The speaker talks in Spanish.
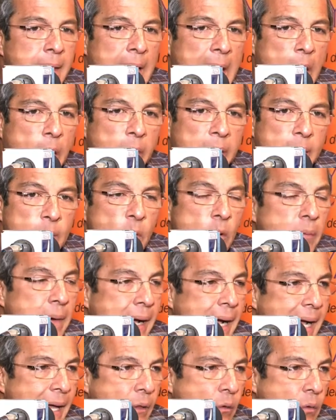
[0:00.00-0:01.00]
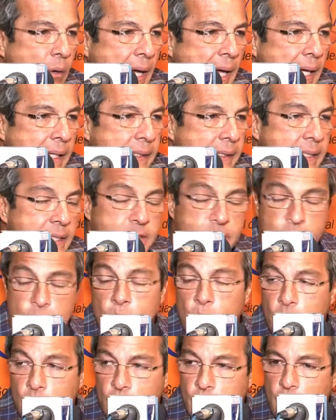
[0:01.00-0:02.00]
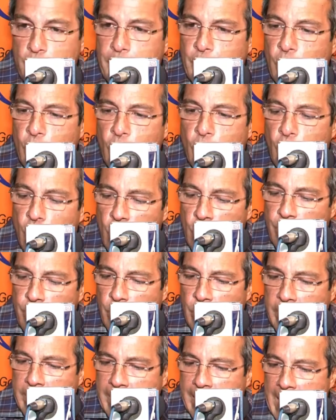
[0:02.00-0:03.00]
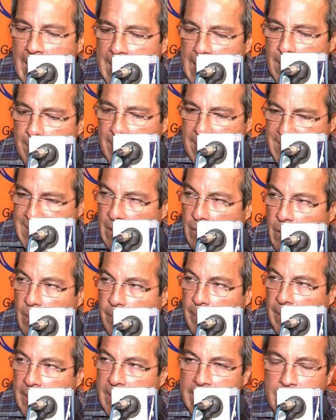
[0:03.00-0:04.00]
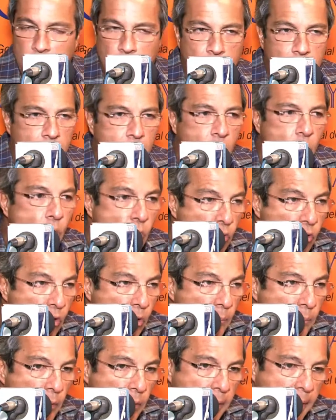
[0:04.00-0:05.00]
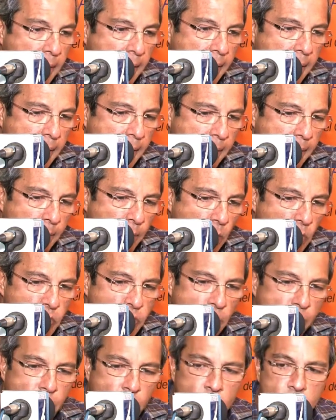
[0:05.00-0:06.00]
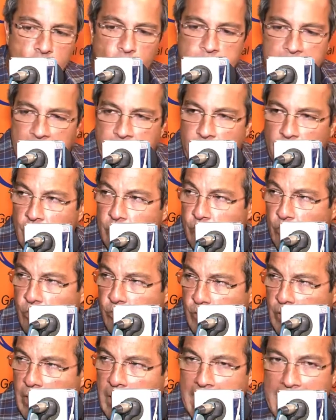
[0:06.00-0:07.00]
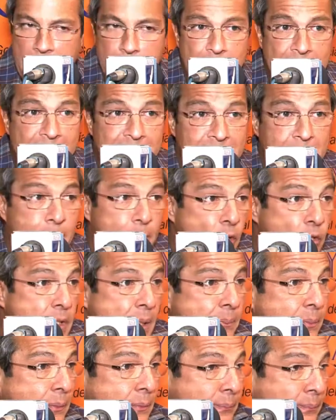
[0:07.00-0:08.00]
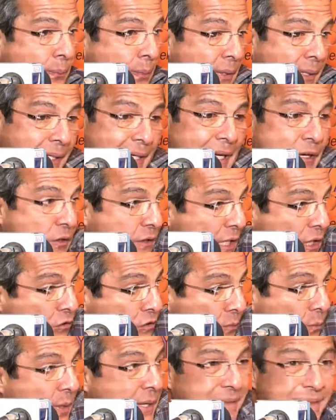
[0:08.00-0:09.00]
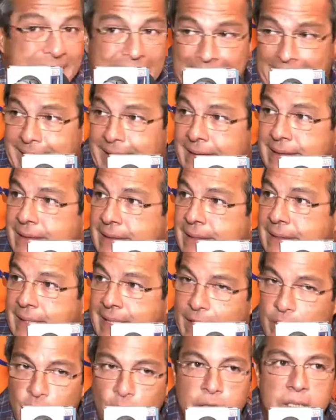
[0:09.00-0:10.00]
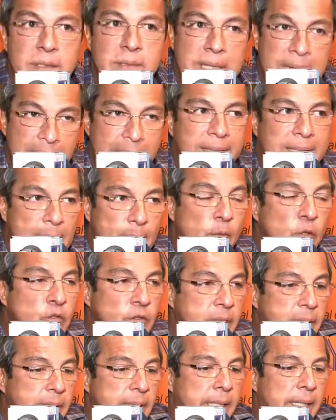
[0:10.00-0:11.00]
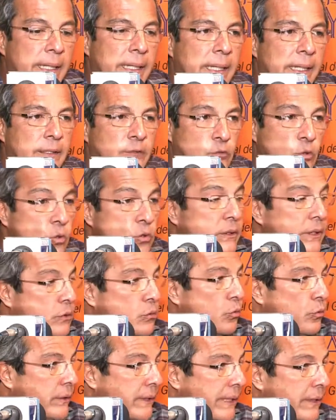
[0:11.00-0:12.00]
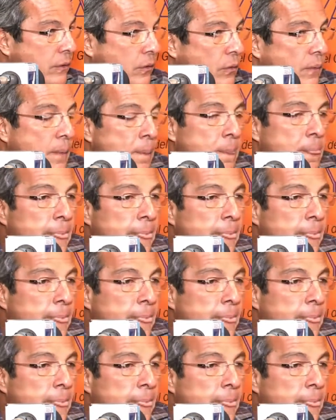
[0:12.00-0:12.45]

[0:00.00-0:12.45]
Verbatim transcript: Ahora hemos bajado a 18, pero no porque haya pasado el peligro. Uno, porque muchos puntos ya fueron solucionados en las emergencias, pero otras porque ya, no se puede entrar. Entonces estamos eh, sustituyendo